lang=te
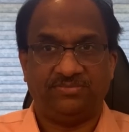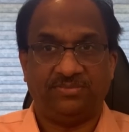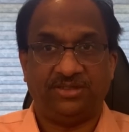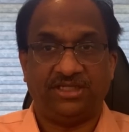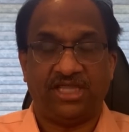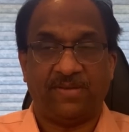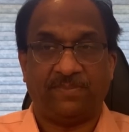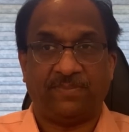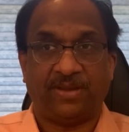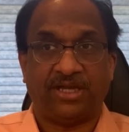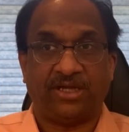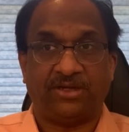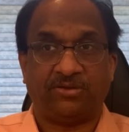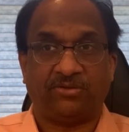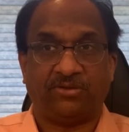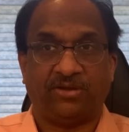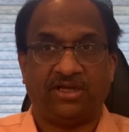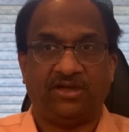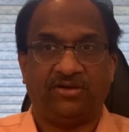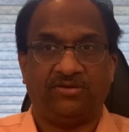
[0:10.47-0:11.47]
బీజేపీకి
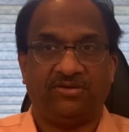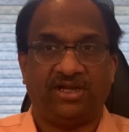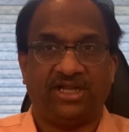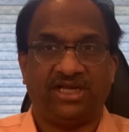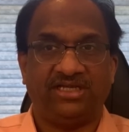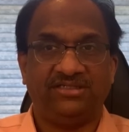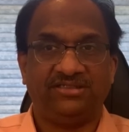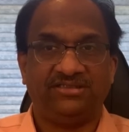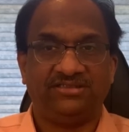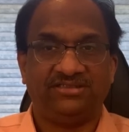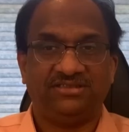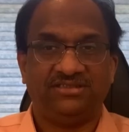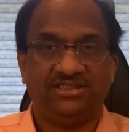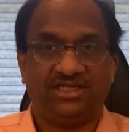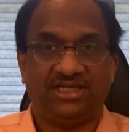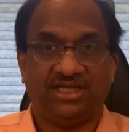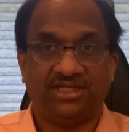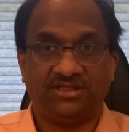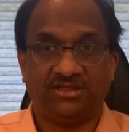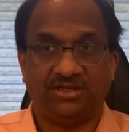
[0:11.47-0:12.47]
అనుకూలంగా ఉన్నాయి
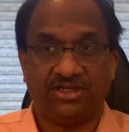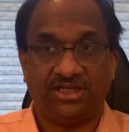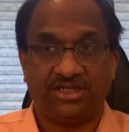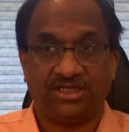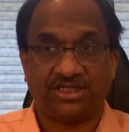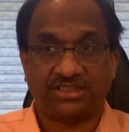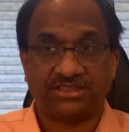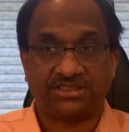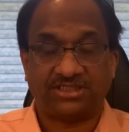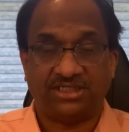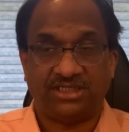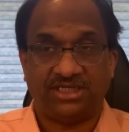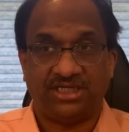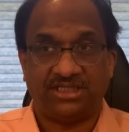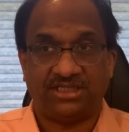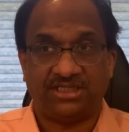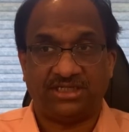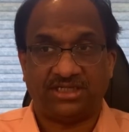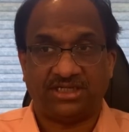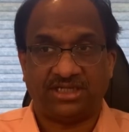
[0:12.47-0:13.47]
ఇందులో ఇంట్రెస్టింగ్
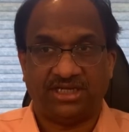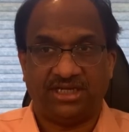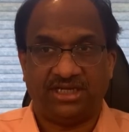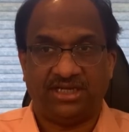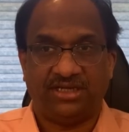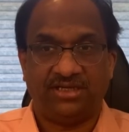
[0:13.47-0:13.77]
ఏంటంటే